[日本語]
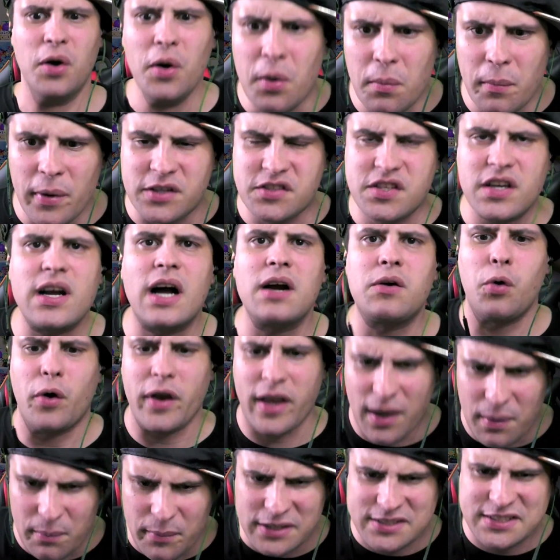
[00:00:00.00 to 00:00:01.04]
おめっちゃかっこ
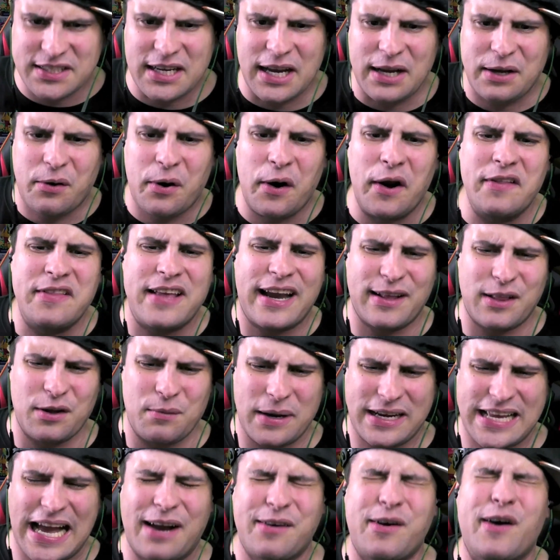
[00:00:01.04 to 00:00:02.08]
いいやんめっちゃかっこいいんだけど、
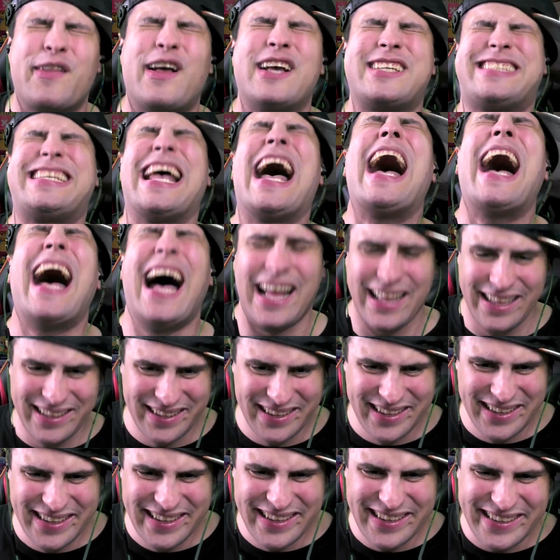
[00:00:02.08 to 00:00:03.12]
まあ、格好どうした
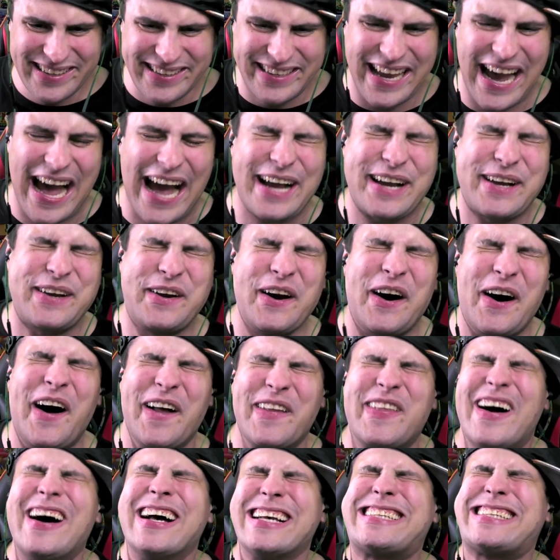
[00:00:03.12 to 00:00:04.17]
格好どう
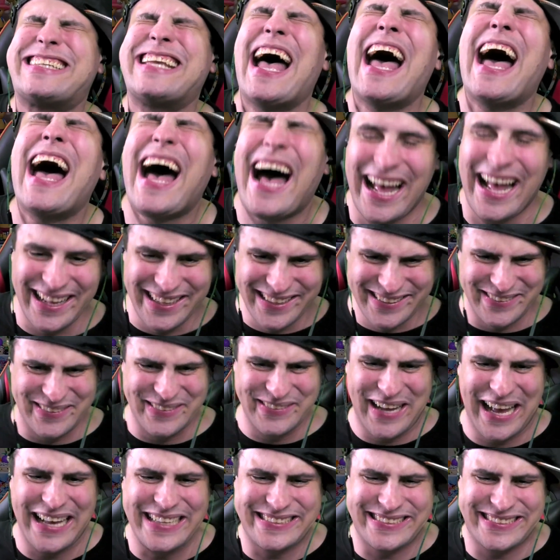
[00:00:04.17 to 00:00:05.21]
した
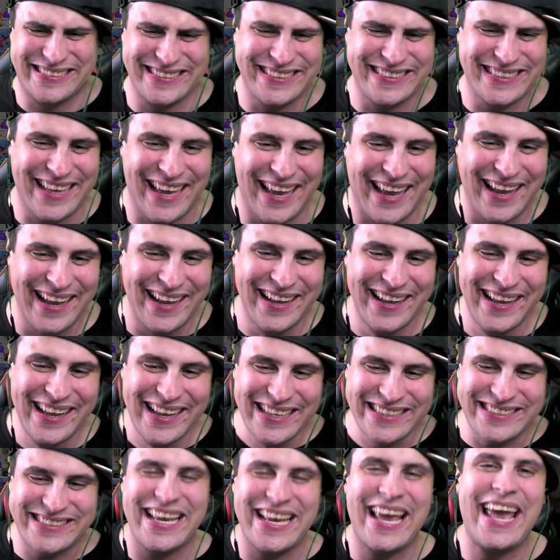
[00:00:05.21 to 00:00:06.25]
マジで
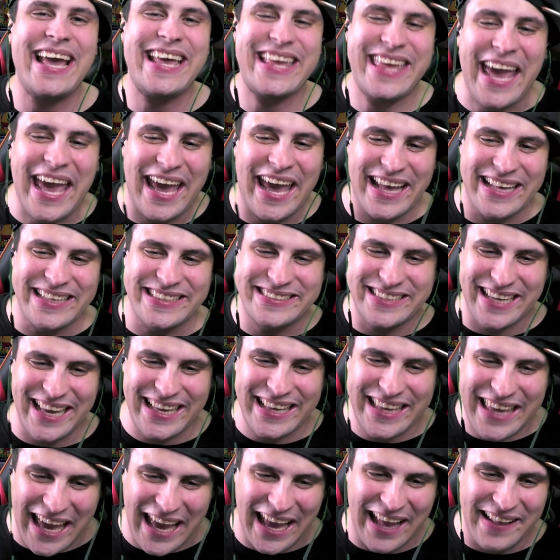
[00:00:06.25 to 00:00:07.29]

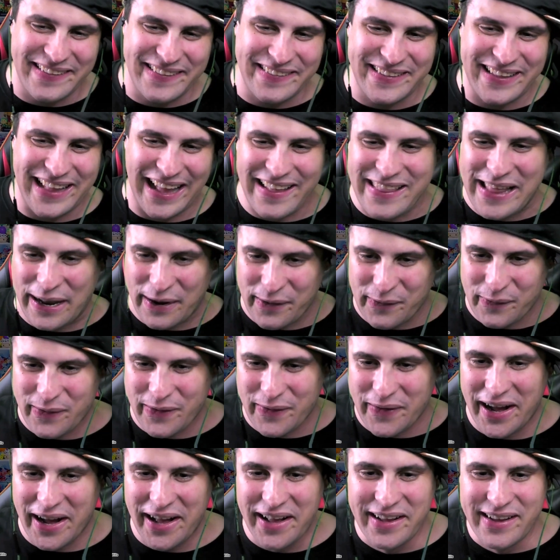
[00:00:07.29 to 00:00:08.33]
JKJK なんなのこ
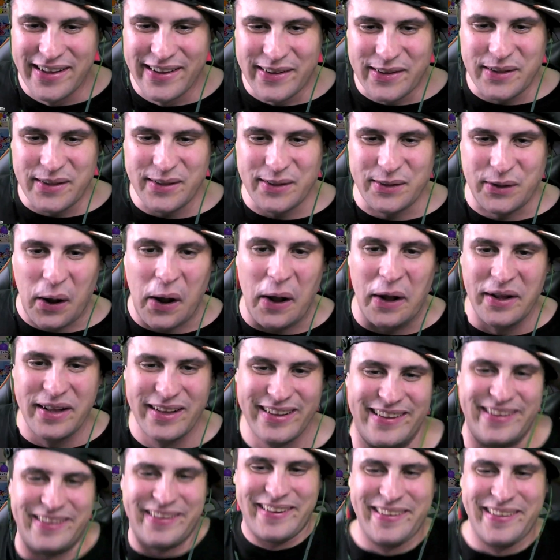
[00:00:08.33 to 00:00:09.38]
れはど
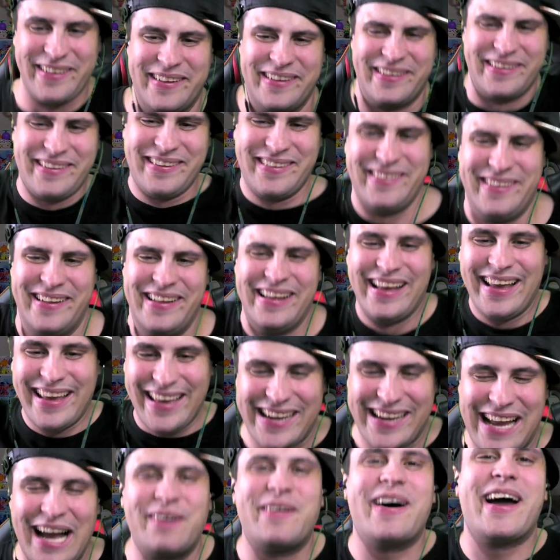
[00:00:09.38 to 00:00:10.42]

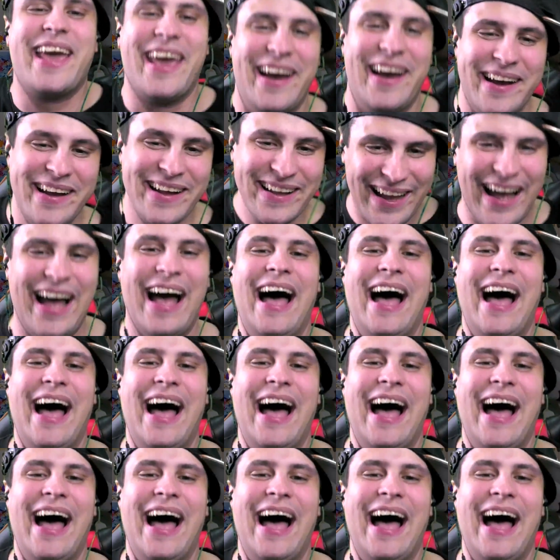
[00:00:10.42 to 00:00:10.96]
いや可愛いやんい